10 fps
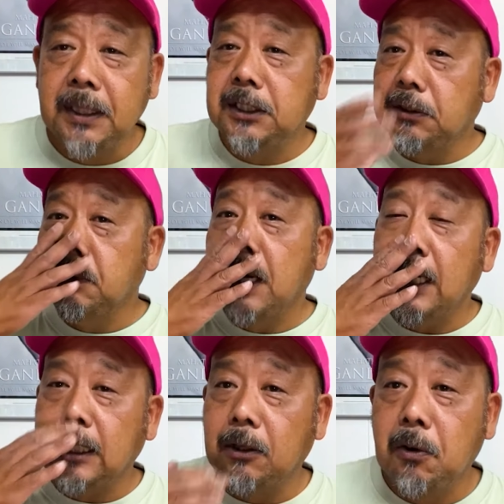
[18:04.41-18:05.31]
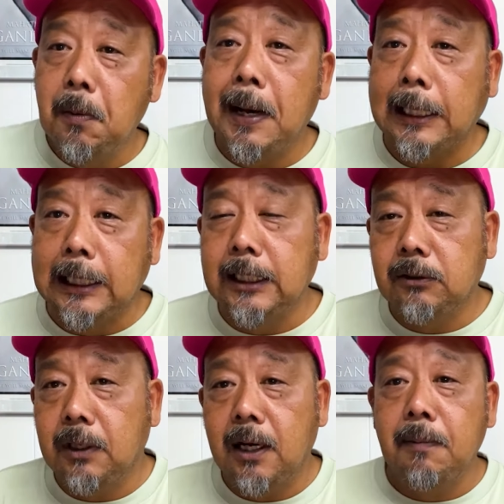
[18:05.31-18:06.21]
まあちょっと変わったところもあって、
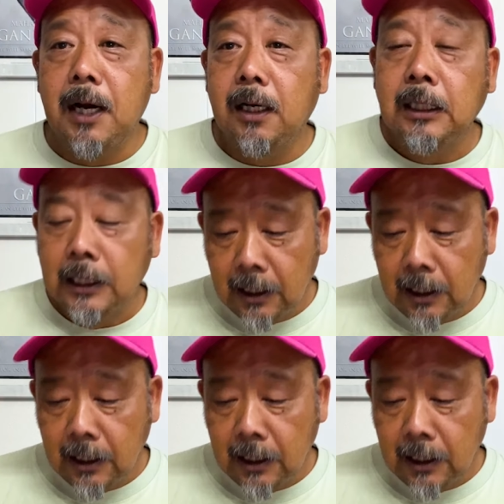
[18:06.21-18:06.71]
それがまあ、